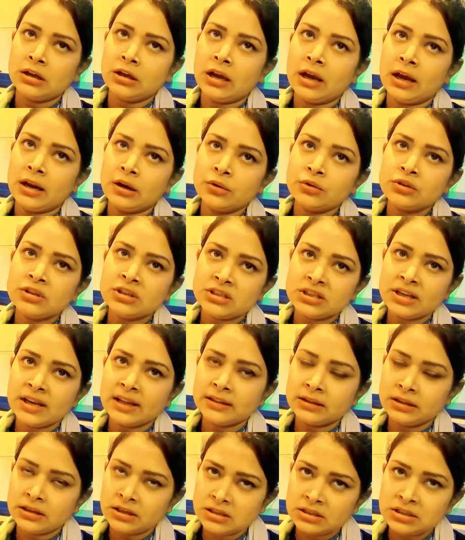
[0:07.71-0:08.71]
সাত কেজি
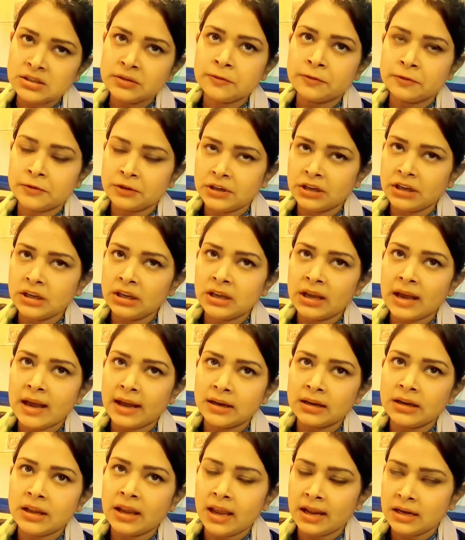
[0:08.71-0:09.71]
সাত কেজি ফ্রি
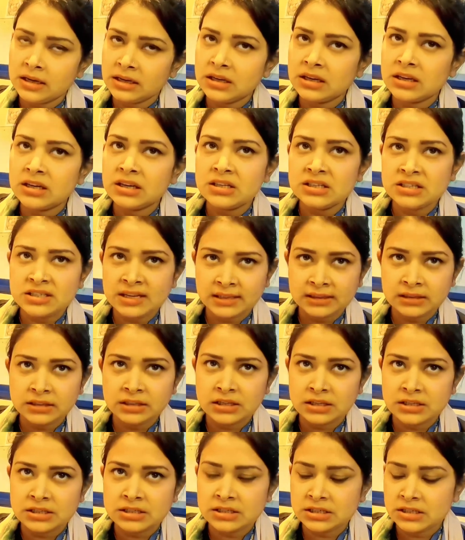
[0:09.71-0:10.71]
হ্যান্ড ক্যারি সাত
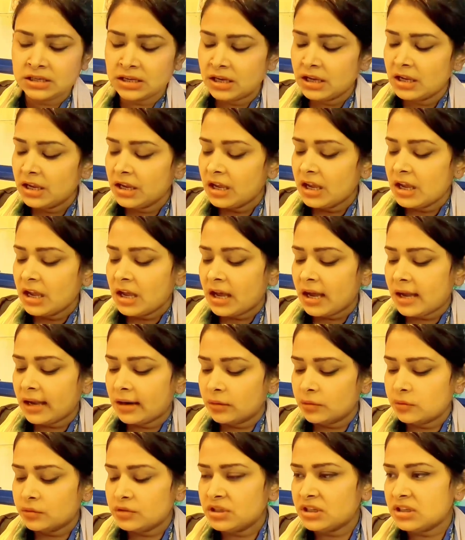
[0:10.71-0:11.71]
কেজি হ্যাঁ
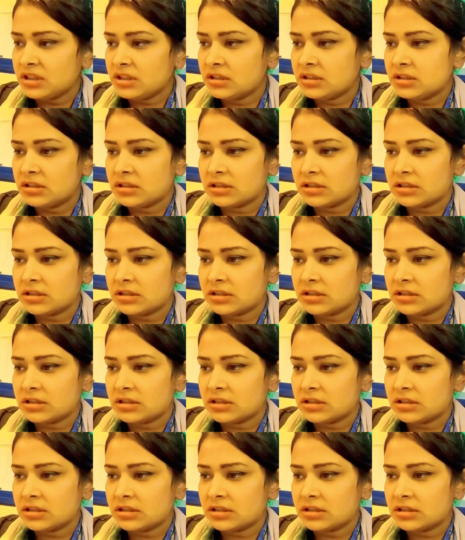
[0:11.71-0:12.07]
চাইলে তো